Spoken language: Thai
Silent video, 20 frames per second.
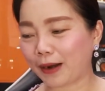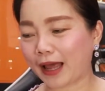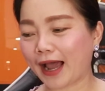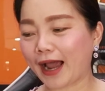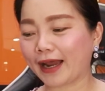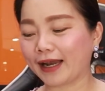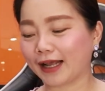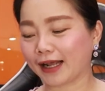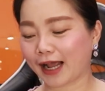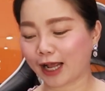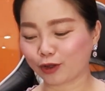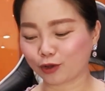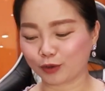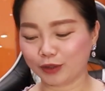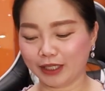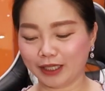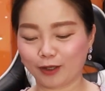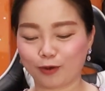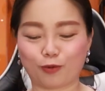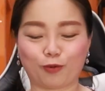supply นะคะ ตั
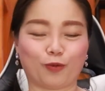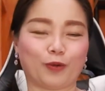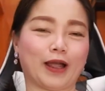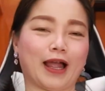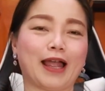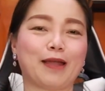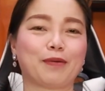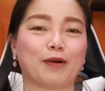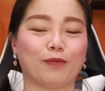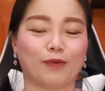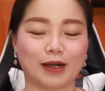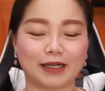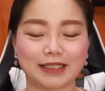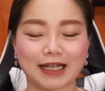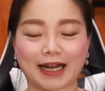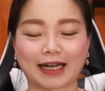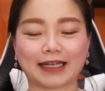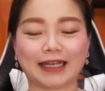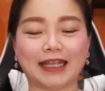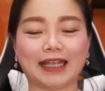วนี้ก็โอ้โหให้ power
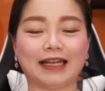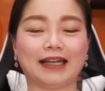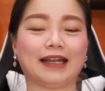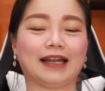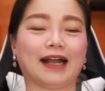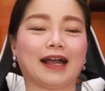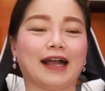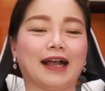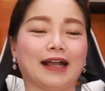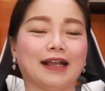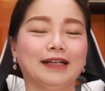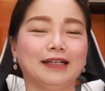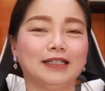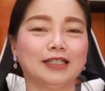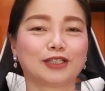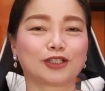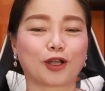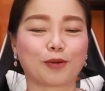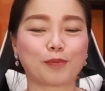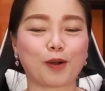อย่างดีเลยนะคะ
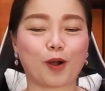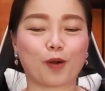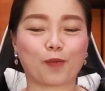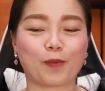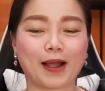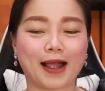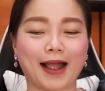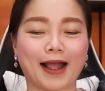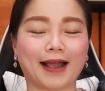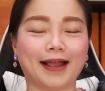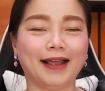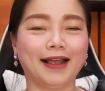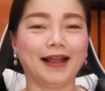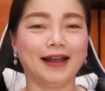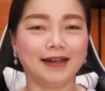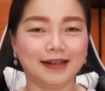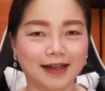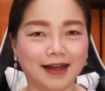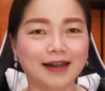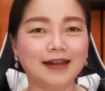ต้องบอกว่า
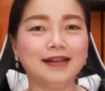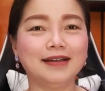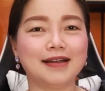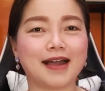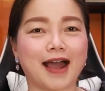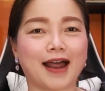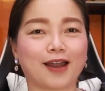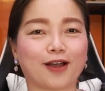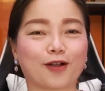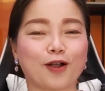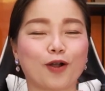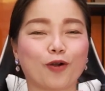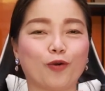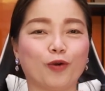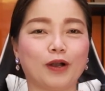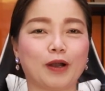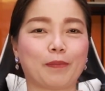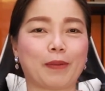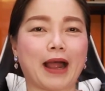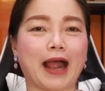เหลือๆแล้วก็
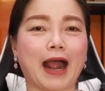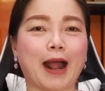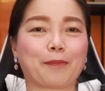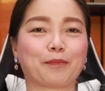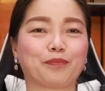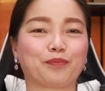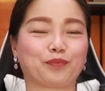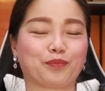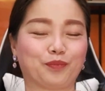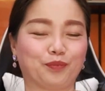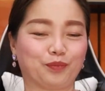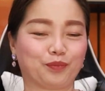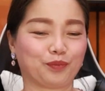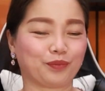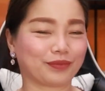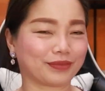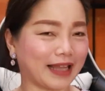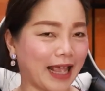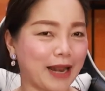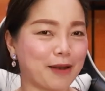คุณภาพ
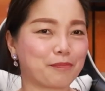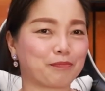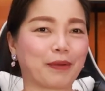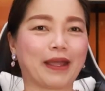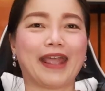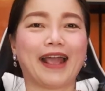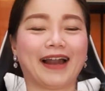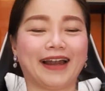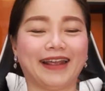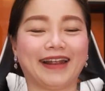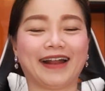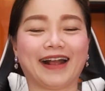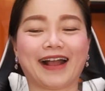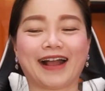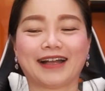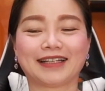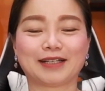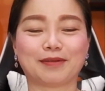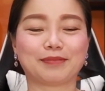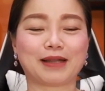แน่นเปี้ยเลยนะ
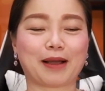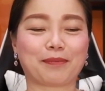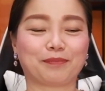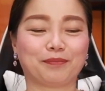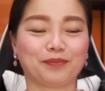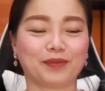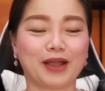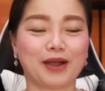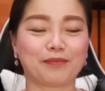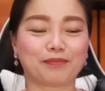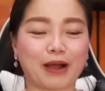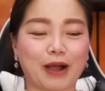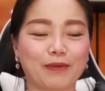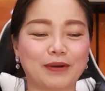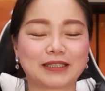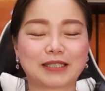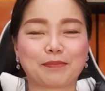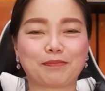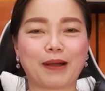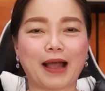คะสำหรับ
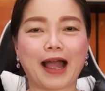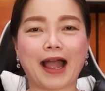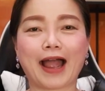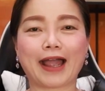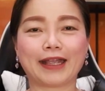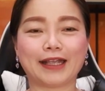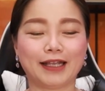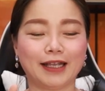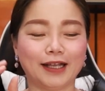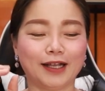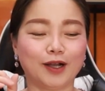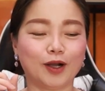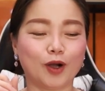power supply